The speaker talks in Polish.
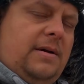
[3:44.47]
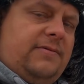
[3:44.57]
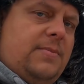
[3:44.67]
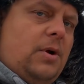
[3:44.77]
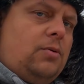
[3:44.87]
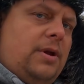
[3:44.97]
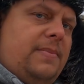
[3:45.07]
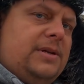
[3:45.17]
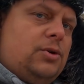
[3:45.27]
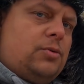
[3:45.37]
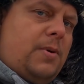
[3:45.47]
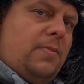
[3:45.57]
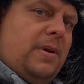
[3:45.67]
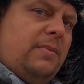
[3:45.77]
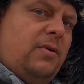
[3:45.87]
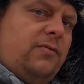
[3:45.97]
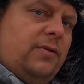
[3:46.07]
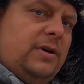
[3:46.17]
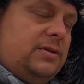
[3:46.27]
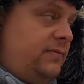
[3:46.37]
A w tym roku nie będzie już
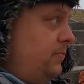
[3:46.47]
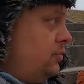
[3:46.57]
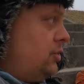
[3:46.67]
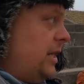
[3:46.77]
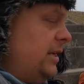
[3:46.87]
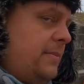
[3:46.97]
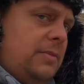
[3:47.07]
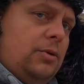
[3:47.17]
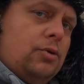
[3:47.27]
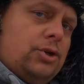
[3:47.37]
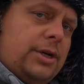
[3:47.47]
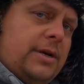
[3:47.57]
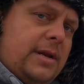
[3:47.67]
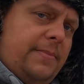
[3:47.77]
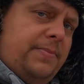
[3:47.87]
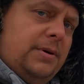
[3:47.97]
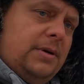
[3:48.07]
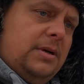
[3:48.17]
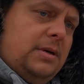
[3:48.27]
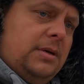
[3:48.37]
problemów y, z wypuszczaniem dużych ryb
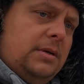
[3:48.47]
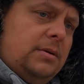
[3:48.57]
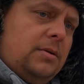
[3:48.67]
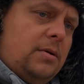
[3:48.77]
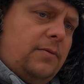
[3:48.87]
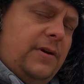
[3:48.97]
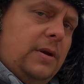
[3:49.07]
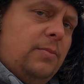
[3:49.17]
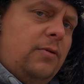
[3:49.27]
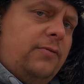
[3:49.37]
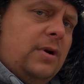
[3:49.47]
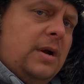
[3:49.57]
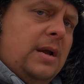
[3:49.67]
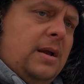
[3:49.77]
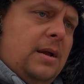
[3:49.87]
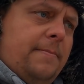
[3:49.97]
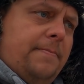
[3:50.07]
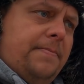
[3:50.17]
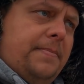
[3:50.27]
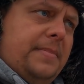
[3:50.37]
y, do filmów.
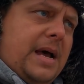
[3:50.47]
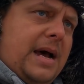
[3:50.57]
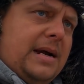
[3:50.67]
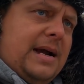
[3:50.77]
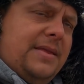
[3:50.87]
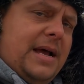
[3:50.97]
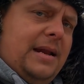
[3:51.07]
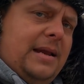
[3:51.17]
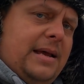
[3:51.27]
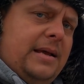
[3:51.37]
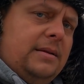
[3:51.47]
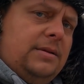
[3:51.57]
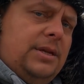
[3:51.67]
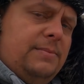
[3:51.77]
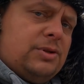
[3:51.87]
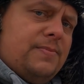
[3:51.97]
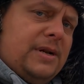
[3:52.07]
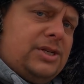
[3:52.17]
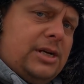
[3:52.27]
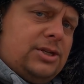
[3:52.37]
Na kanale Teamsz,
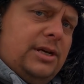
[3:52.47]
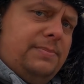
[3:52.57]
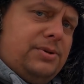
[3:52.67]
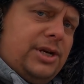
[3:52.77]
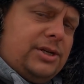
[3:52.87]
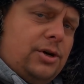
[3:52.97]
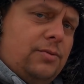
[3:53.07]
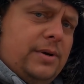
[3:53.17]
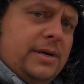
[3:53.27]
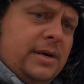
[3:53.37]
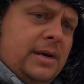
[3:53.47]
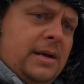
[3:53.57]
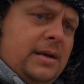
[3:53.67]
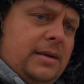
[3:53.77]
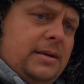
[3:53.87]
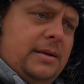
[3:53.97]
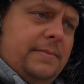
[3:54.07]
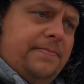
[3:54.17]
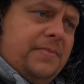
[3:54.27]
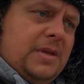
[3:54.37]
Maciarze i Przyjacioły
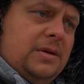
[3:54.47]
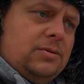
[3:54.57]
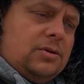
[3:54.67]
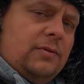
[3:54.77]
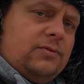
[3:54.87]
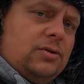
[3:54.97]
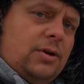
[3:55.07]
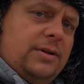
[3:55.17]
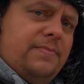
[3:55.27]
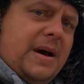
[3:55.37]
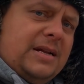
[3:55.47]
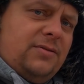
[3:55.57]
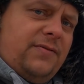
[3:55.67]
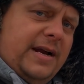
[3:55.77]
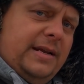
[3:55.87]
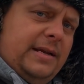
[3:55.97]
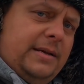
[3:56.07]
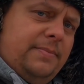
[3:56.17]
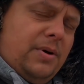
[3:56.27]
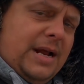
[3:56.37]
y, został wrzucony bardzo
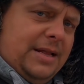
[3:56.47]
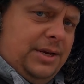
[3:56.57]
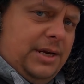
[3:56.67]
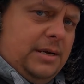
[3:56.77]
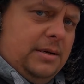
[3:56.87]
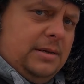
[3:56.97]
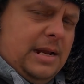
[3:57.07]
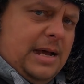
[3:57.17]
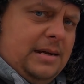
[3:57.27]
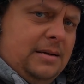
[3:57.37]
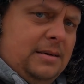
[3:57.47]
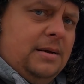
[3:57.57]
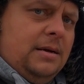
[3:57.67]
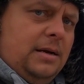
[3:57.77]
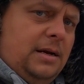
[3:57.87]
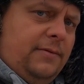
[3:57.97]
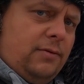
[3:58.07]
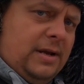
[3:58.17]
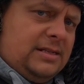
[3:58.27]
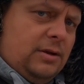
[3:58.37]
fajny poradnik dla
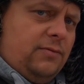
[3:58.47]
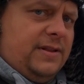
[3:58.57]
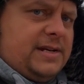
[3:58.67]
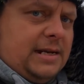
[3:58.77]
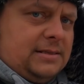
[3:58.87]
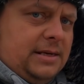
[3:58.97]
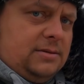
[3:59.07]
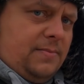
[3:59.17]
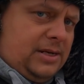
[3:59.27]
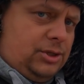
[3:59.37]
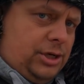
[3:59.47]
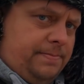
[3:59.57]
influencerów wędkarskich. Zobaczcie.